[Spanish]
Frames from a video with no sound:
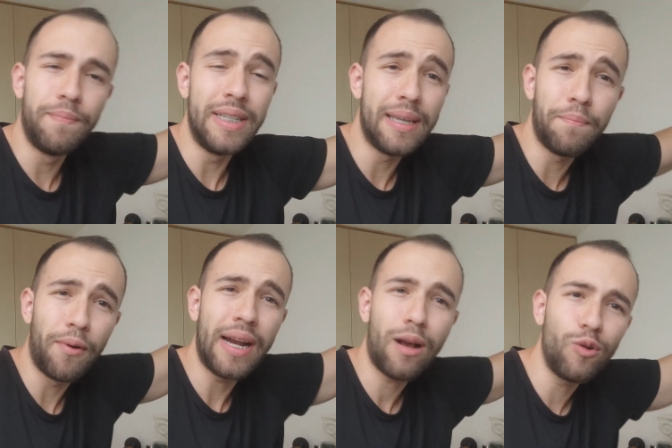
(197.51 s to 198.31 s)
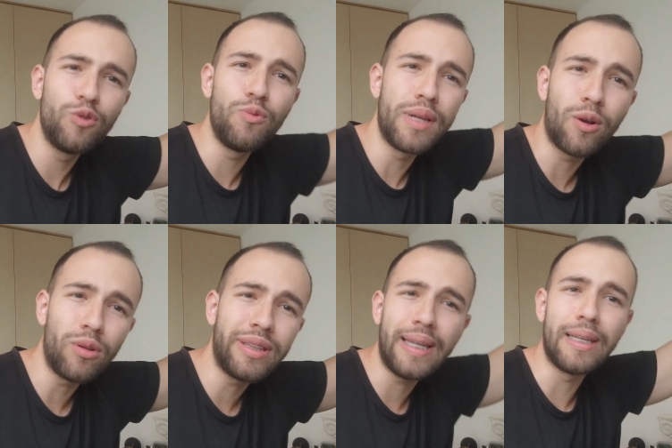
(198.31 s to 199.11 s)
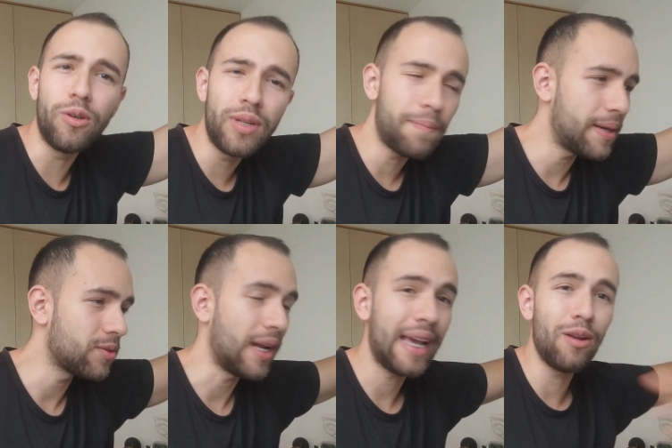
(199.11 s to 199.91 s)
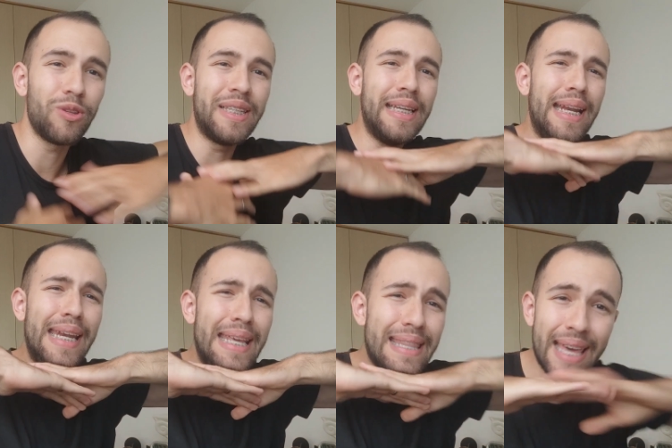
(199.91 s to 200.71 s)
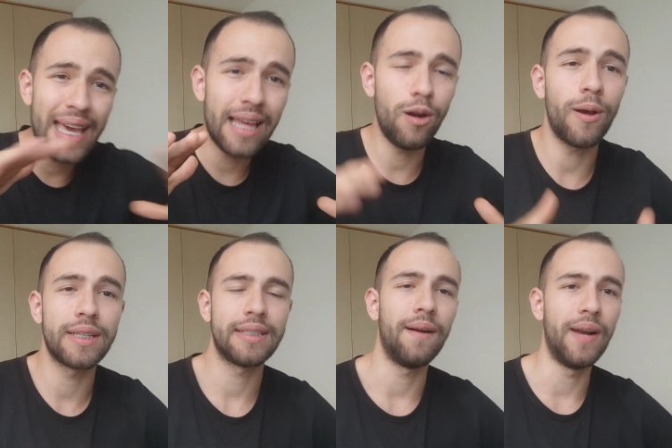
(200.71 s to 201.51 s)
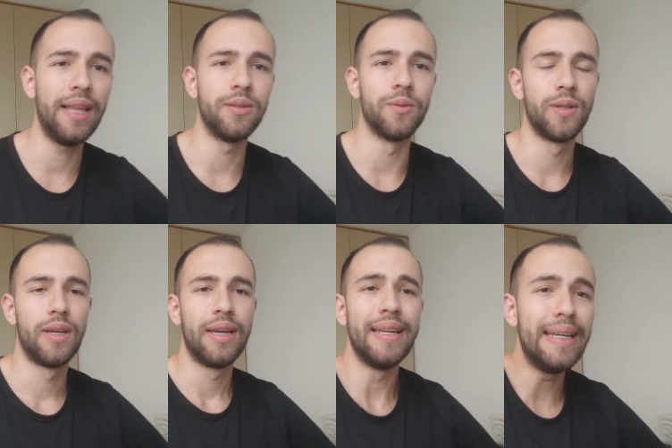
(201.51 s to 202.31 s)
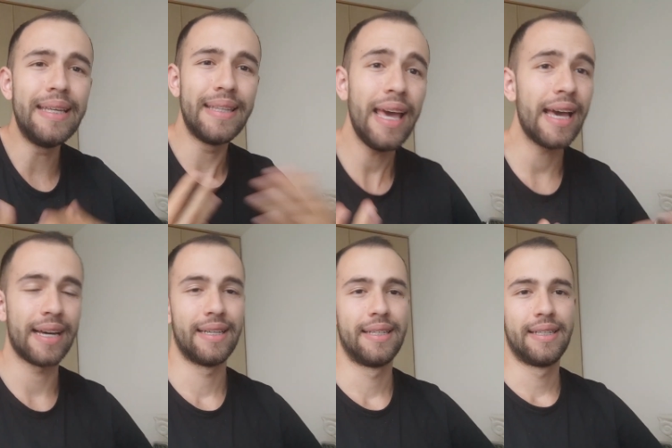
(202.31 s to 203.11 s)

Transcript: y se ponen a consumir contenido de una persona que no tiene ni idea de lo que está hablando. Ni idea.